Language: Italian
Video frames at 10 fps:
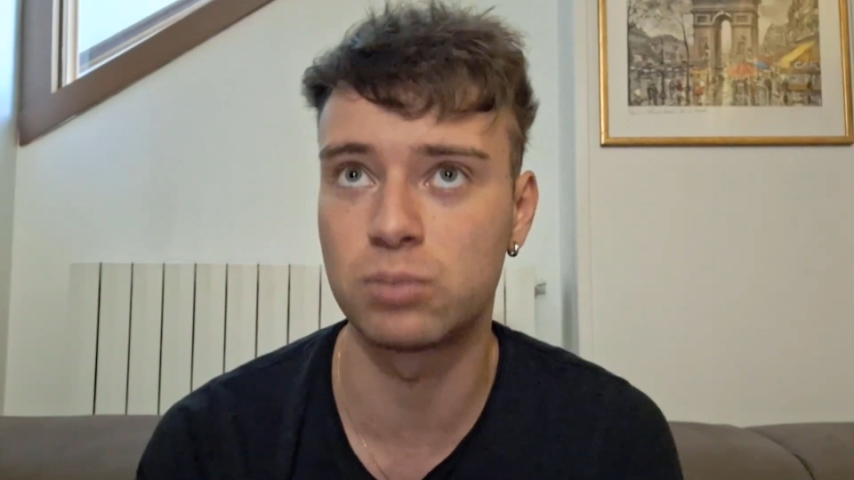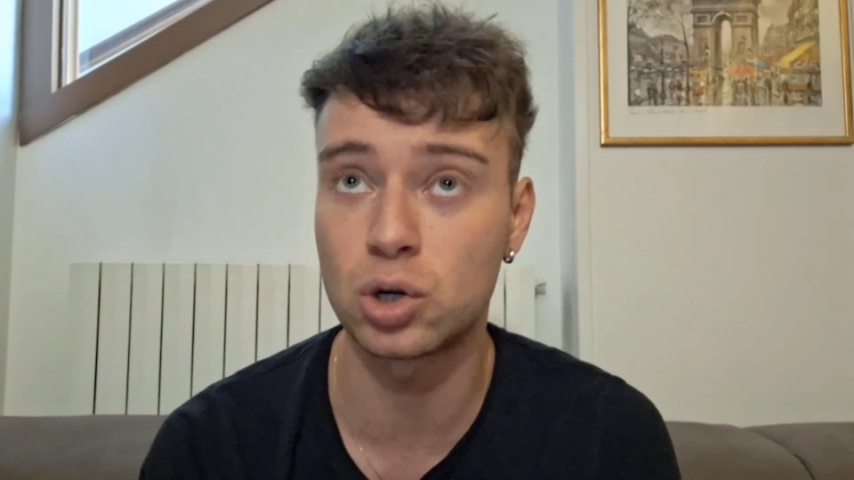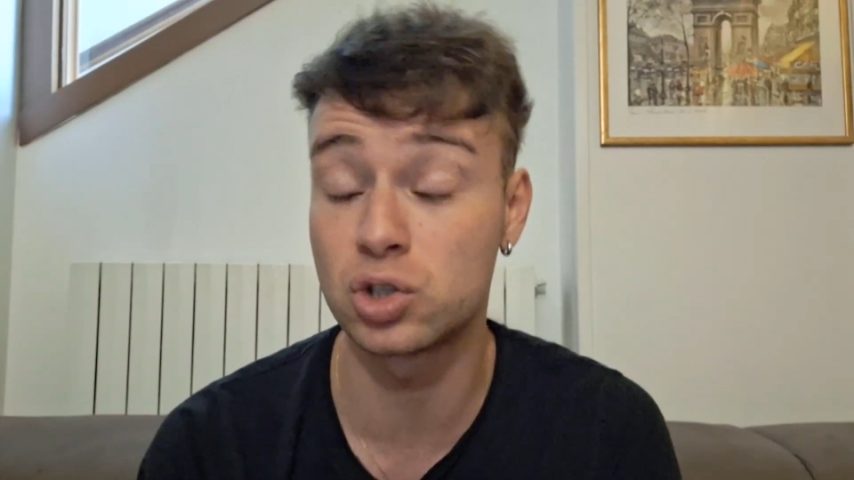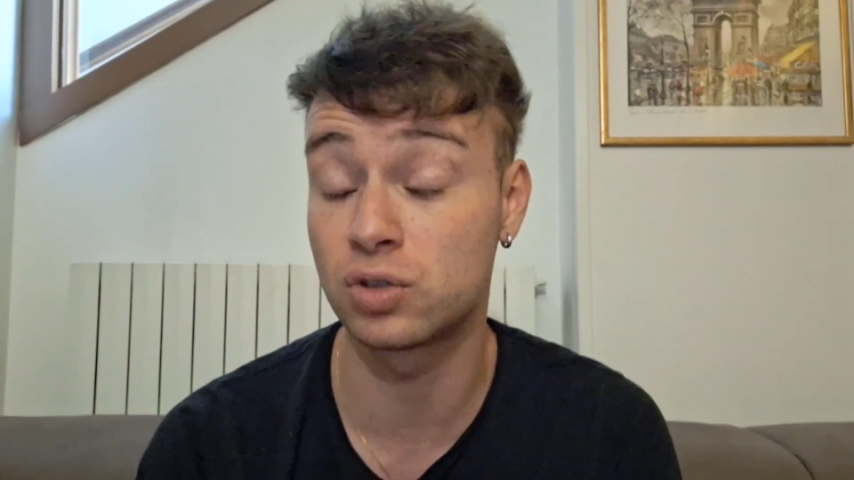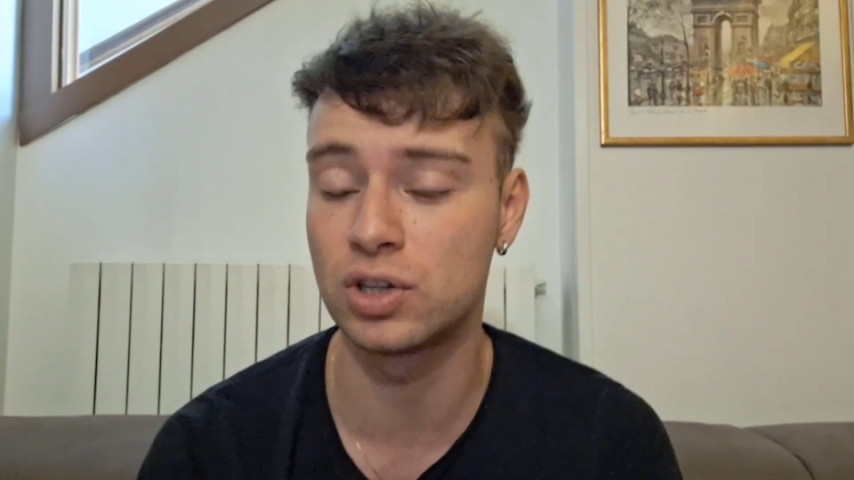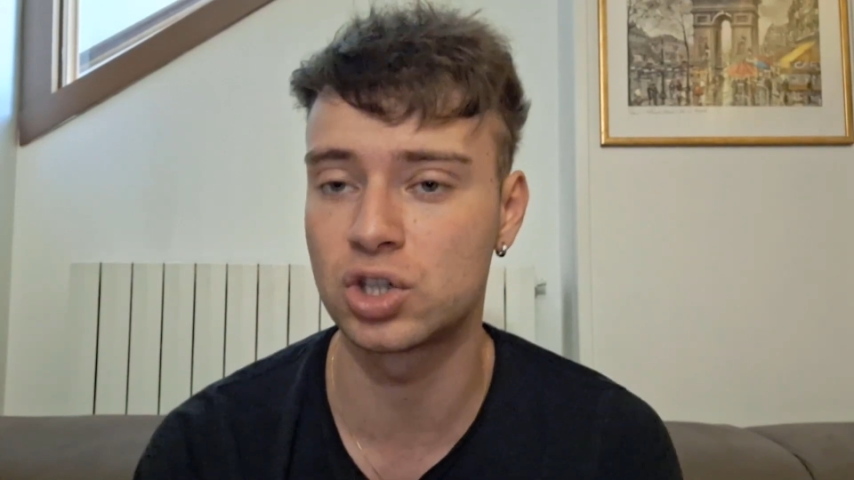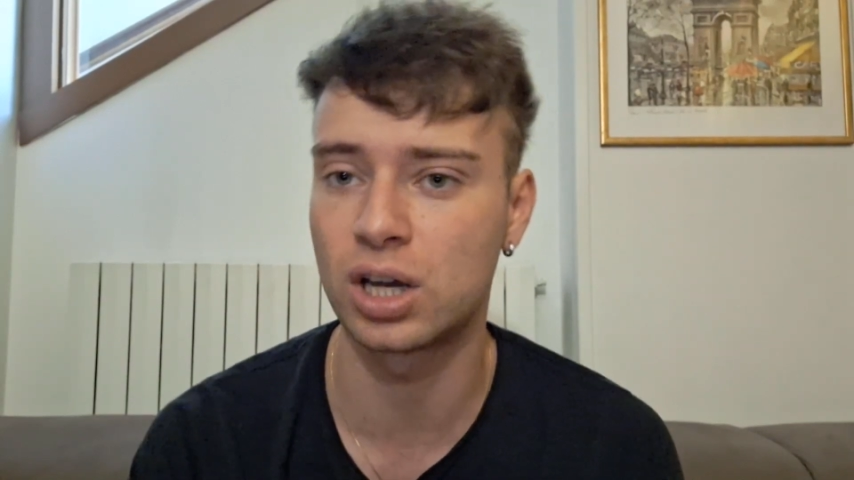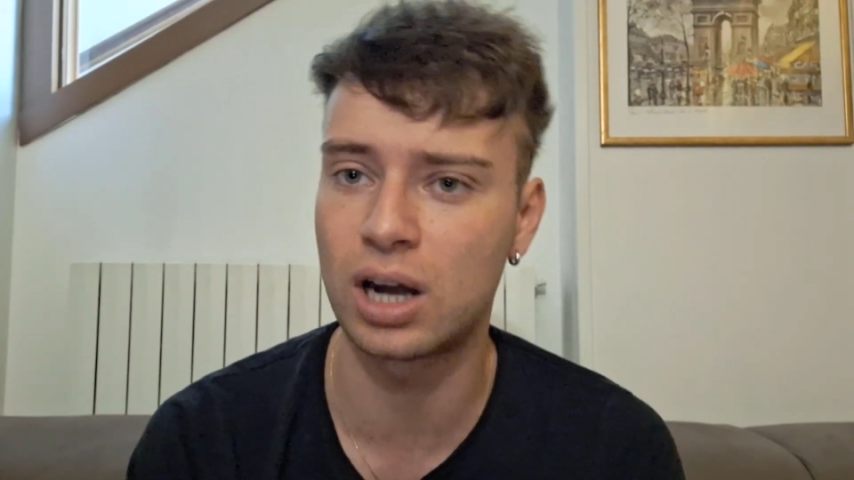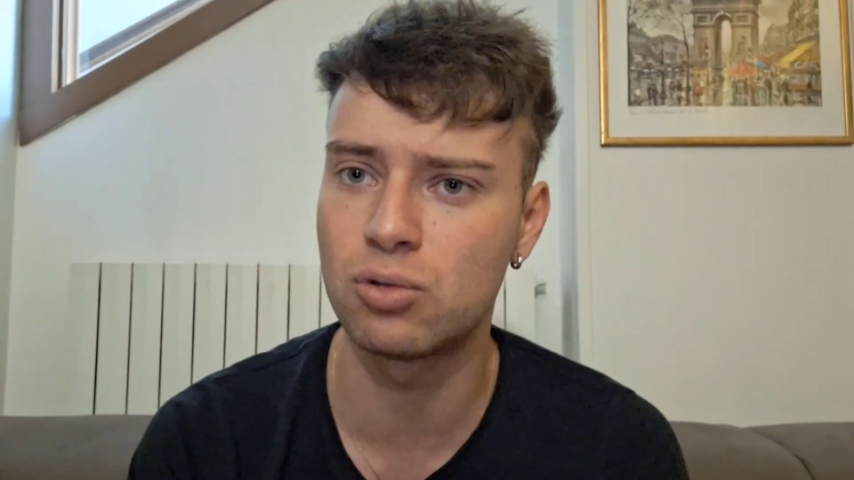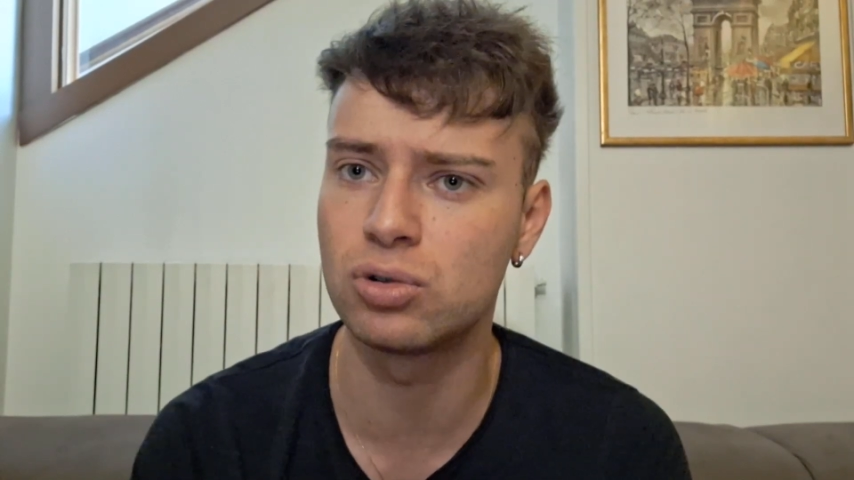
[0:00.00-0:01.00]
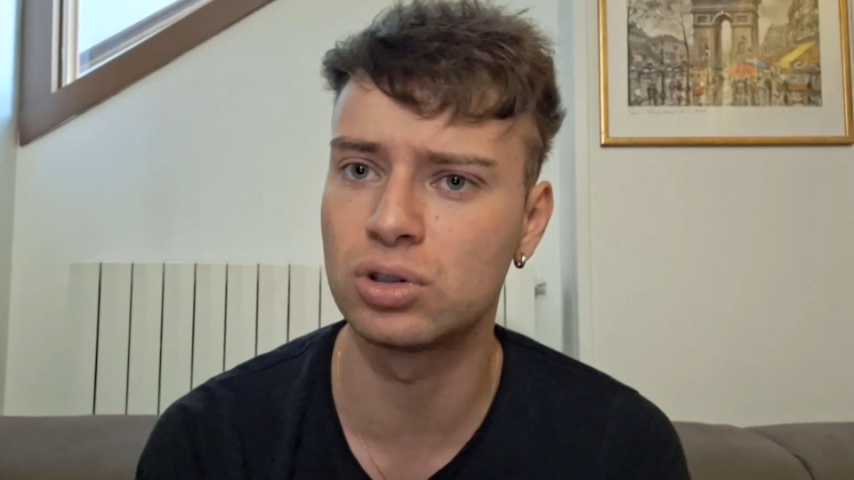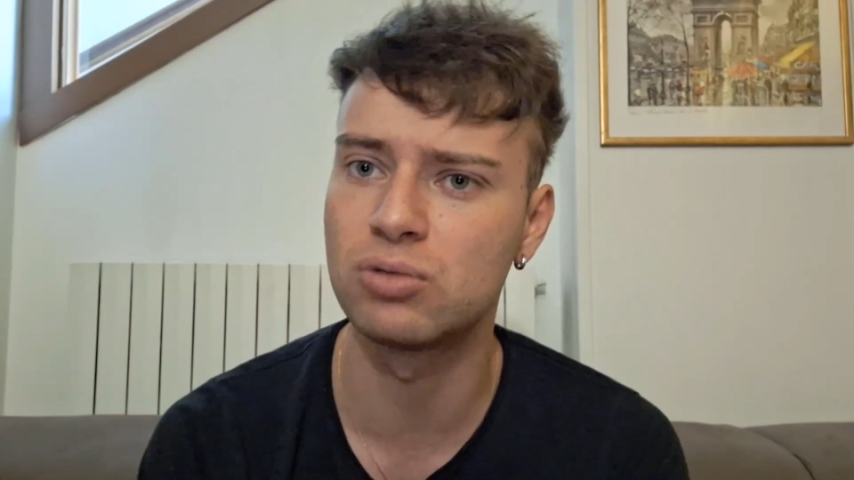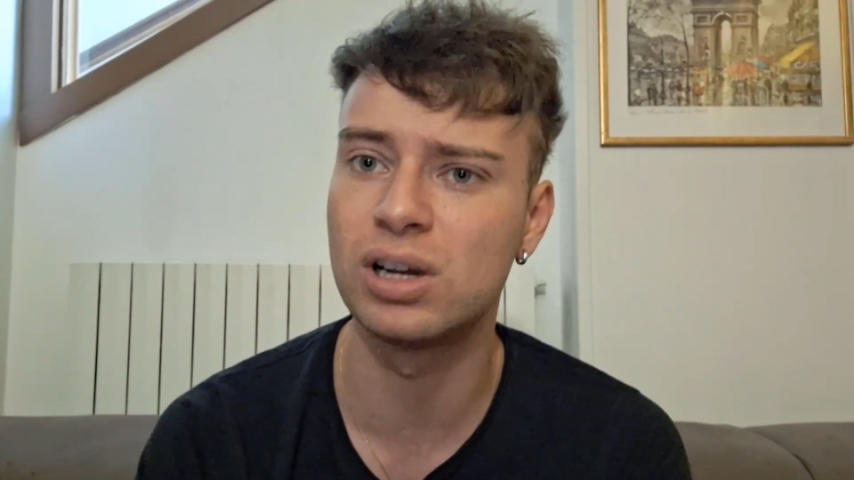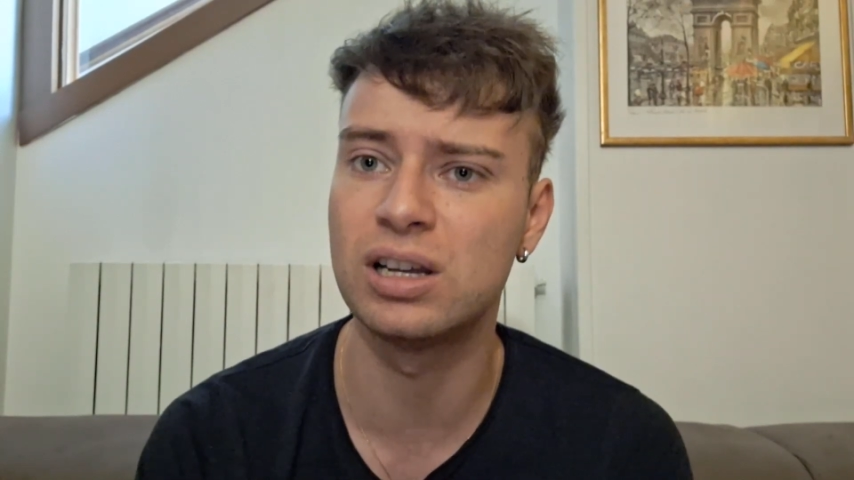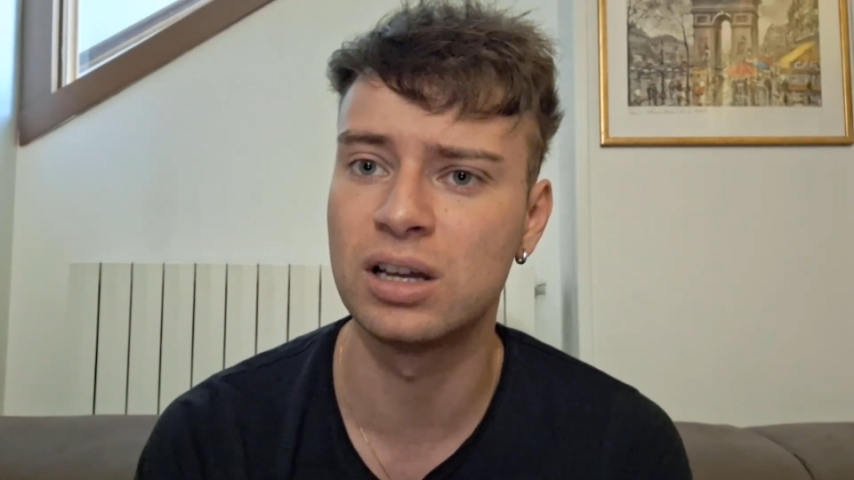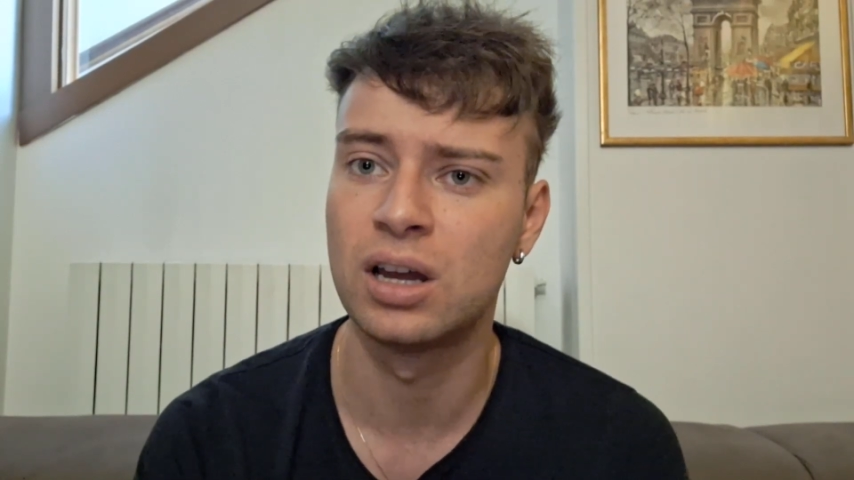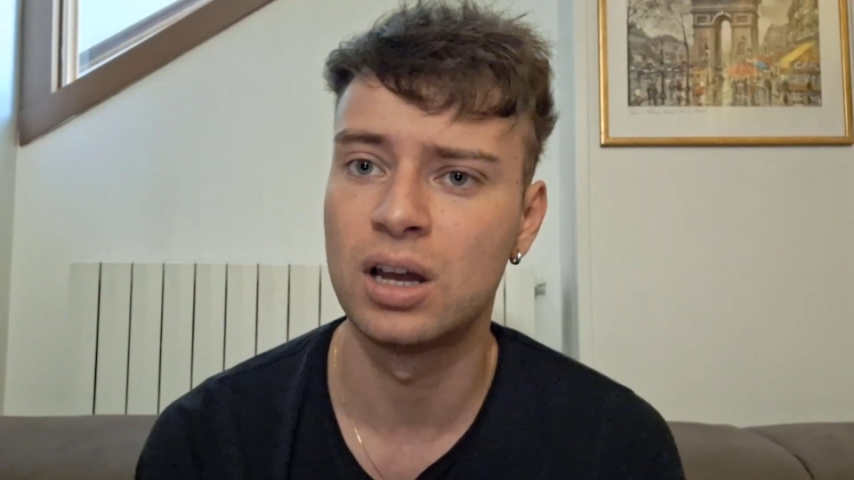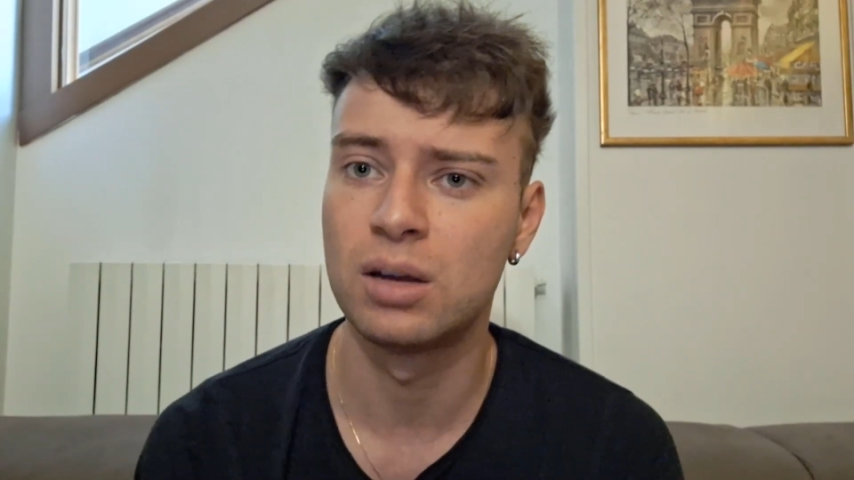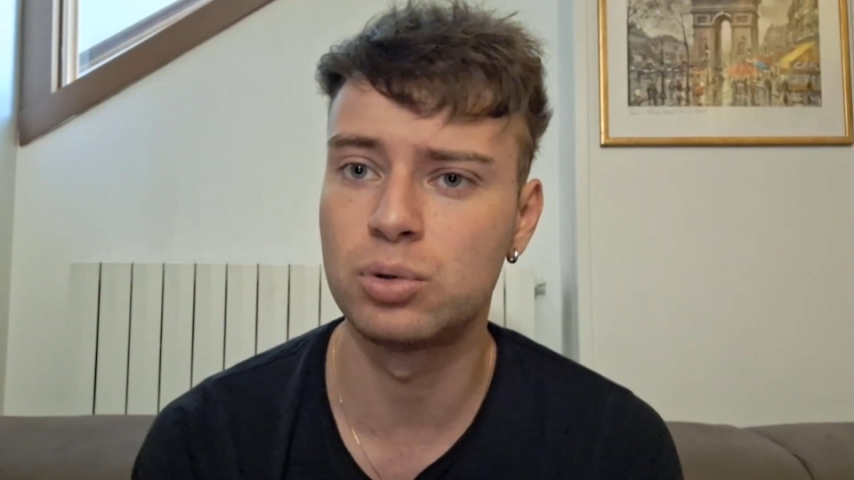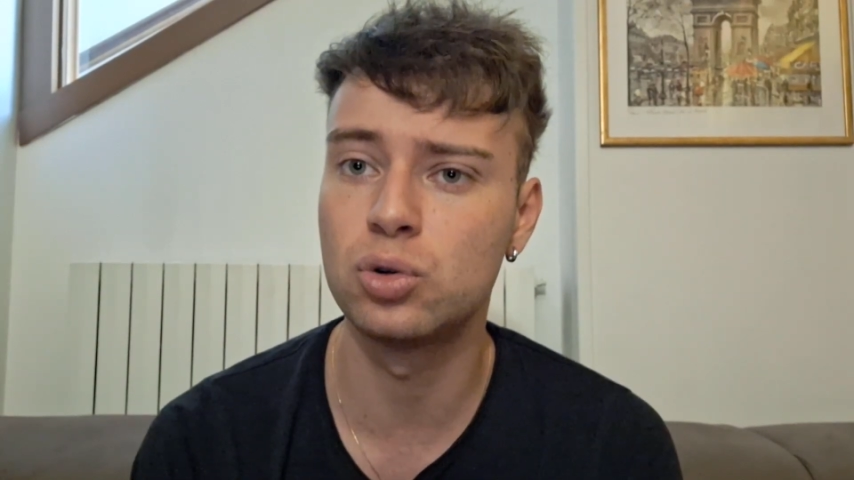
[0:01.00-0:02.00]
Brozovic era uno di quelli
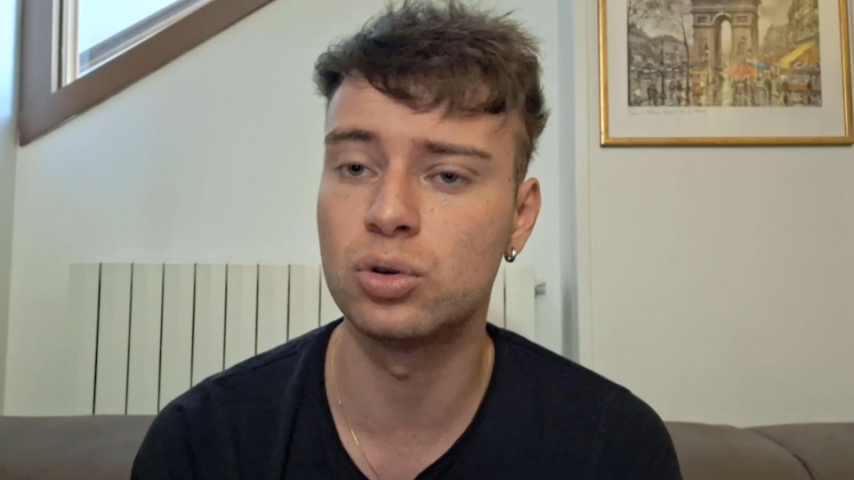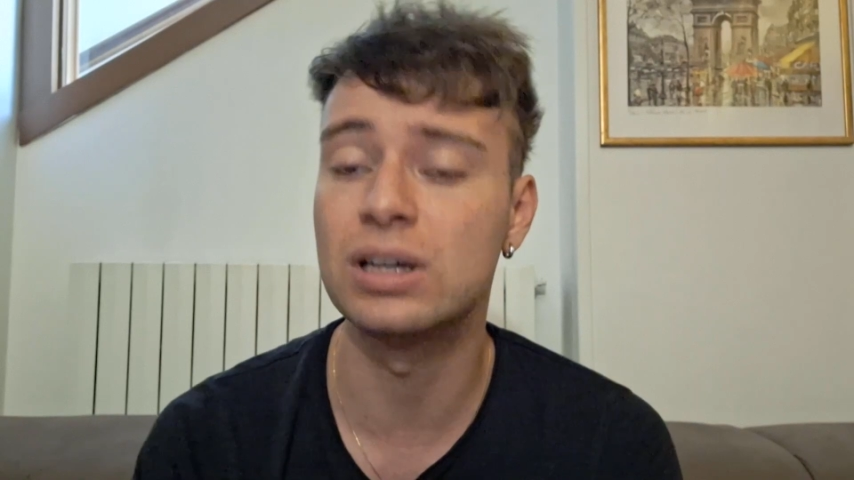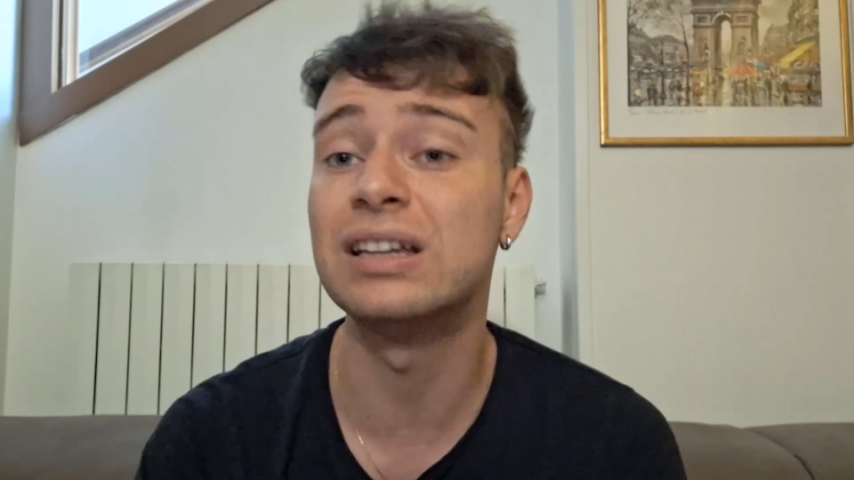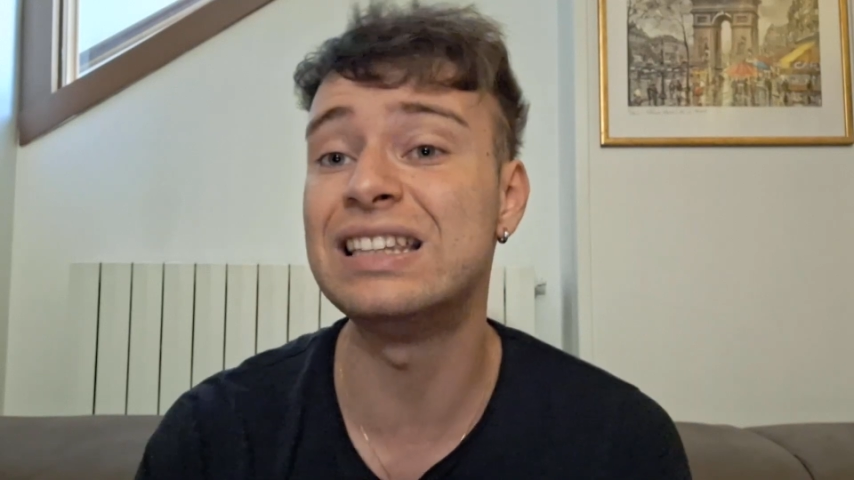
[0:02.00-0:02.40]
più eh,